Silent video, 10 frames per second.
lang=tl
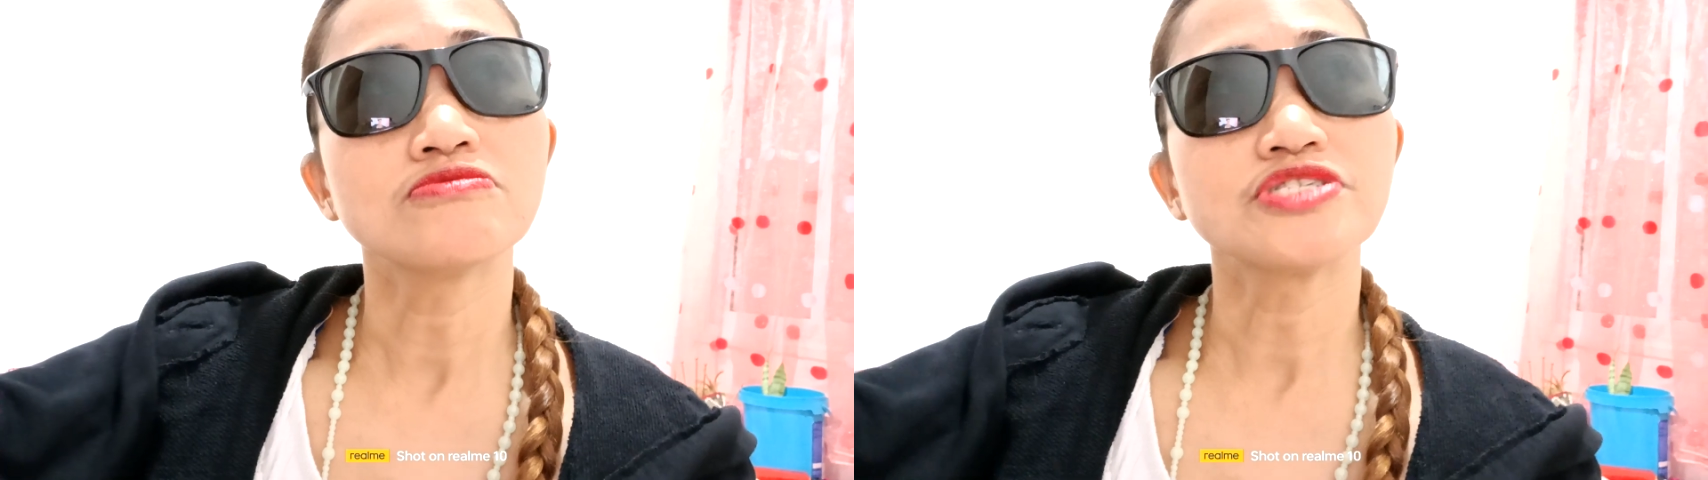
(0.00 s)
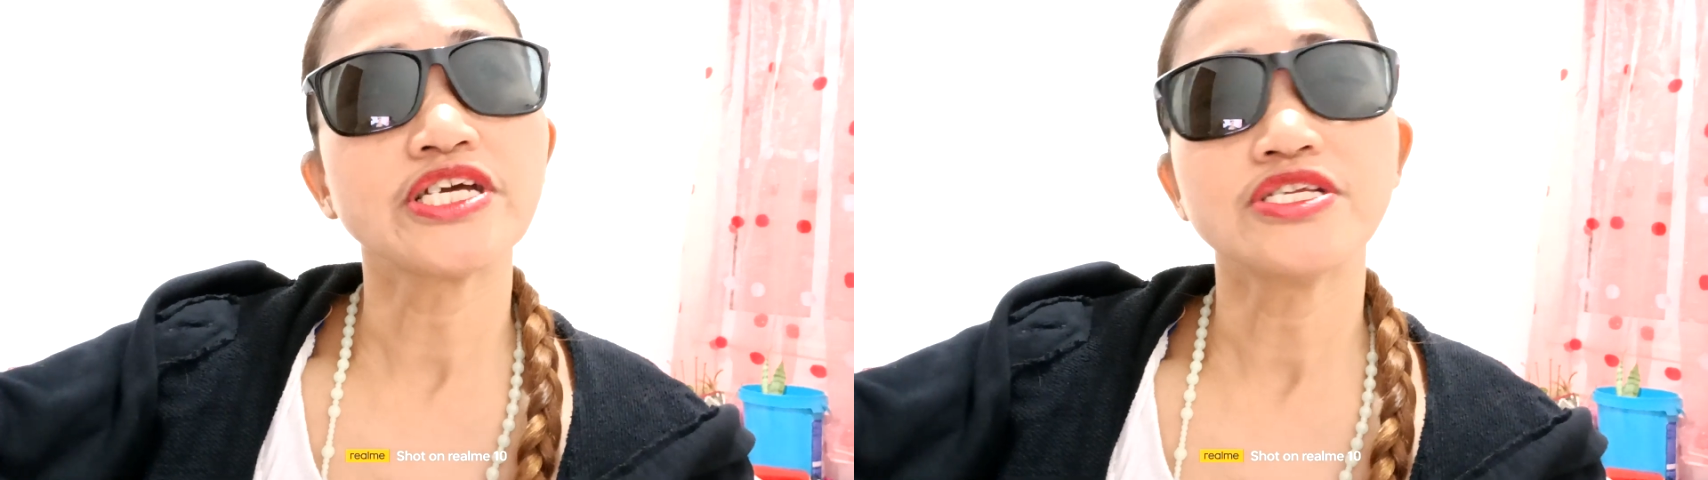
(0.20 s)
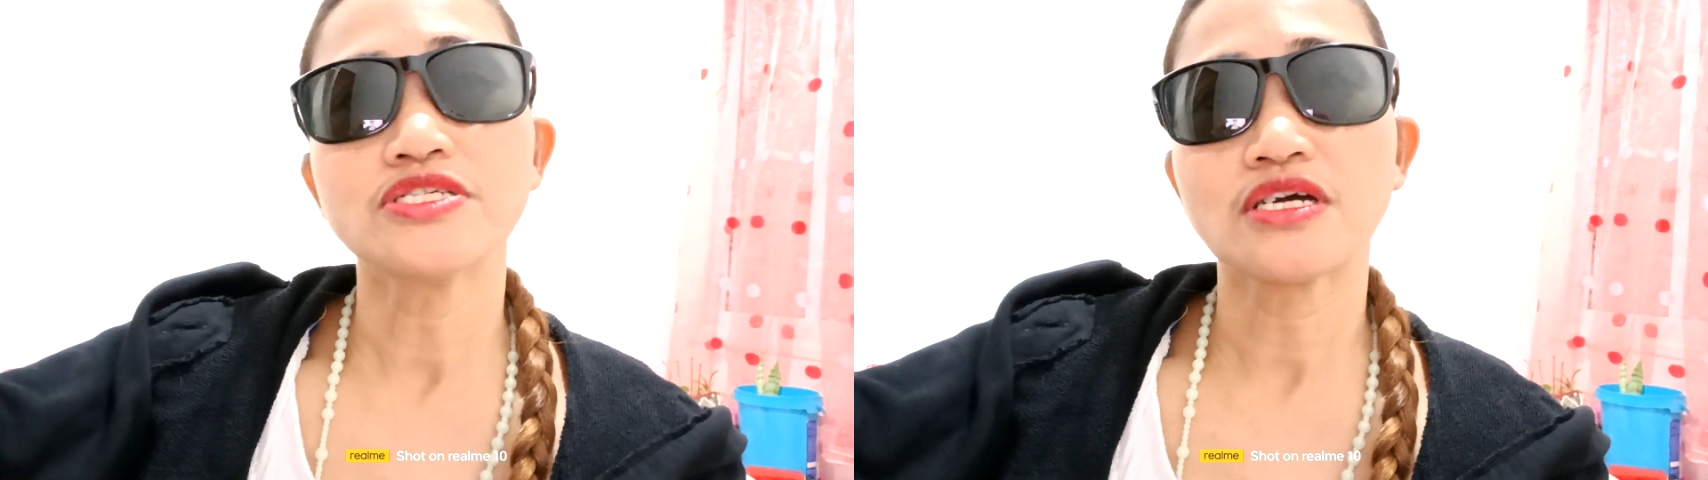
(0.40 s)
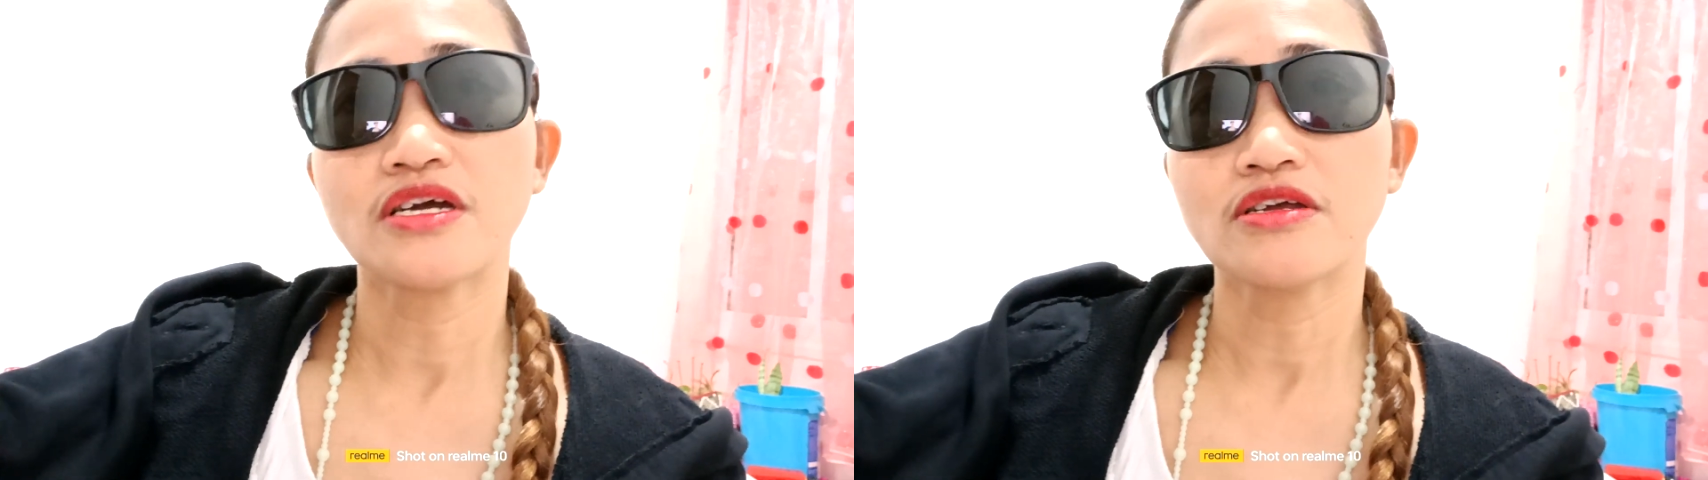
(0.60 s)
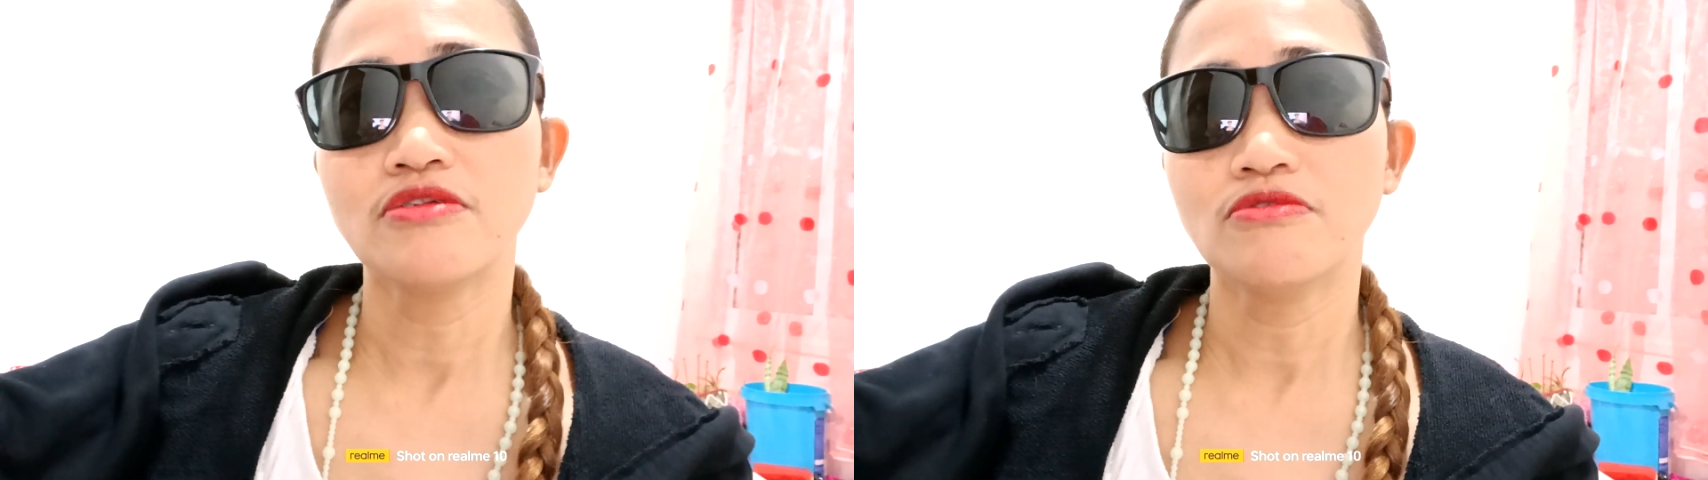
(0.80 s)
Chinese ang
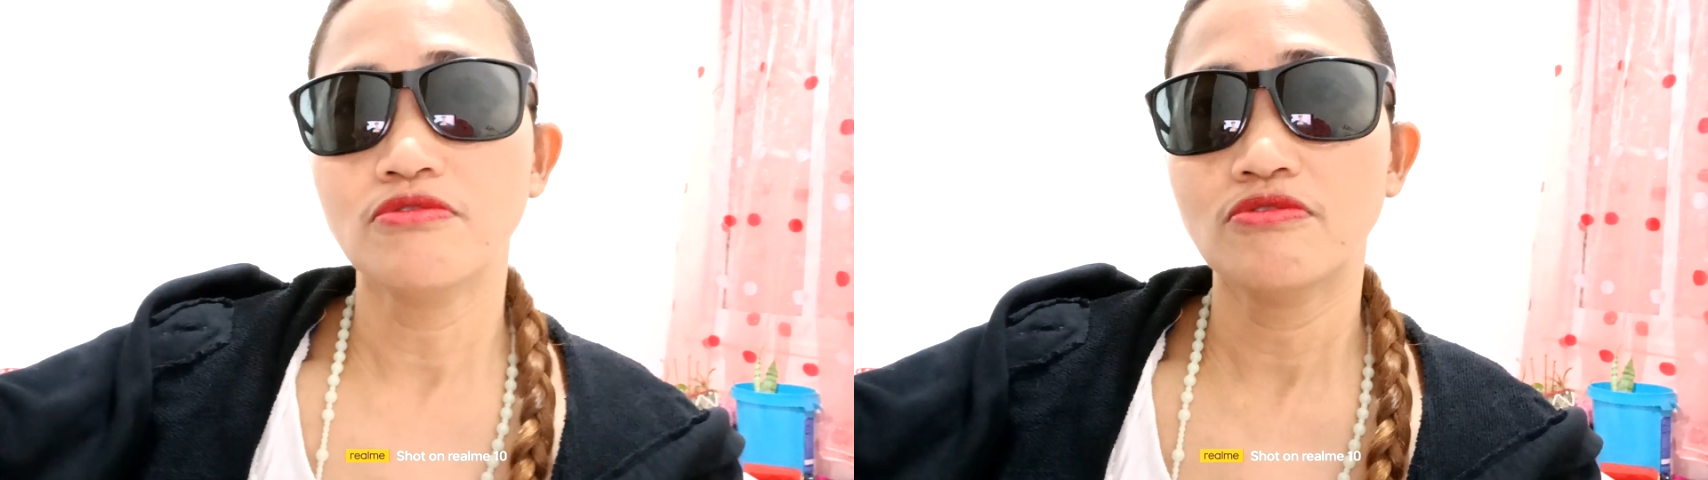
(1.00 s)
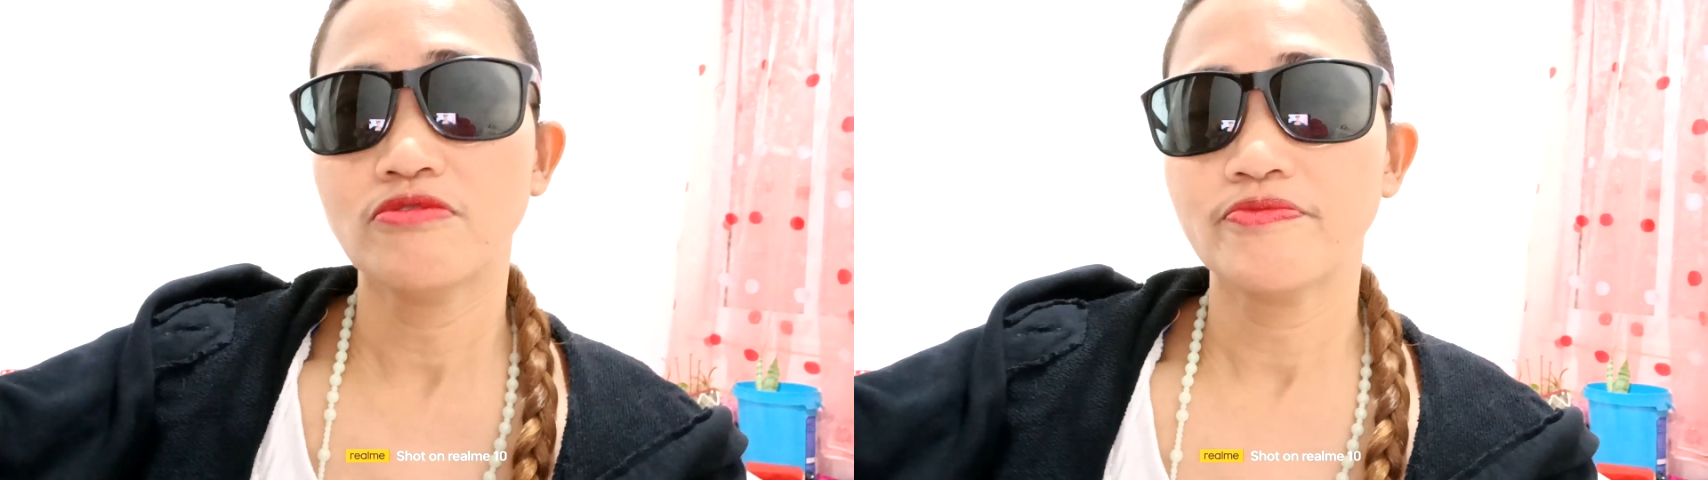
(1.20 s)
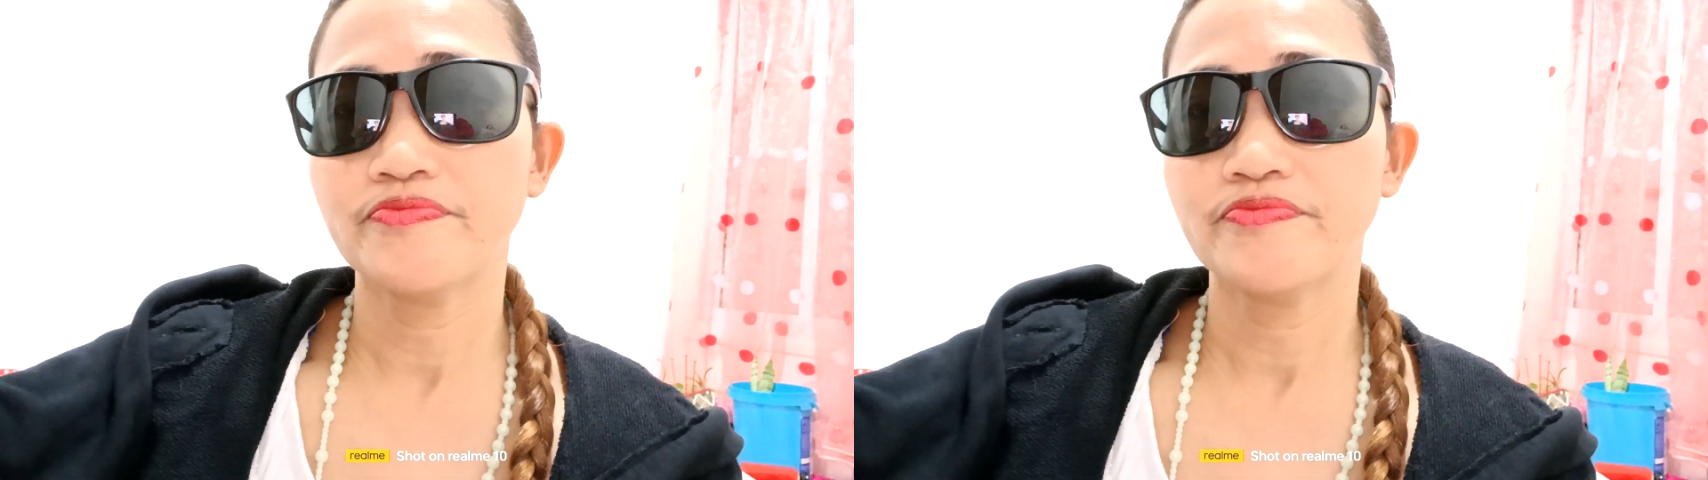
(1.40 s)
aking lolo.